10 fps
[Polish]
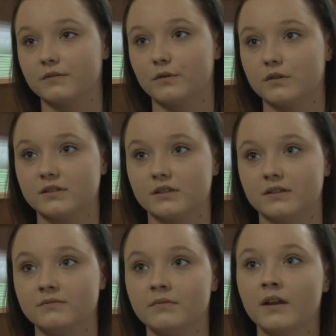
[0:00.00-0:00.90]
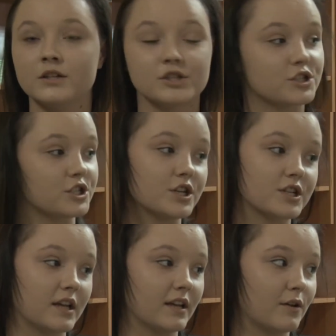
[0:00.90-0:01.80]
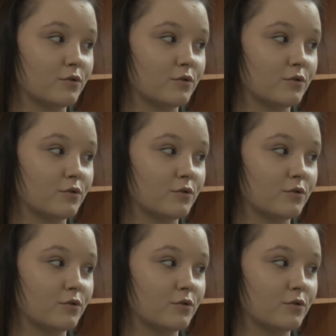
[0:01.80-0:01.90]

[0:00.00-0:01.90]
włosy, strzyżenia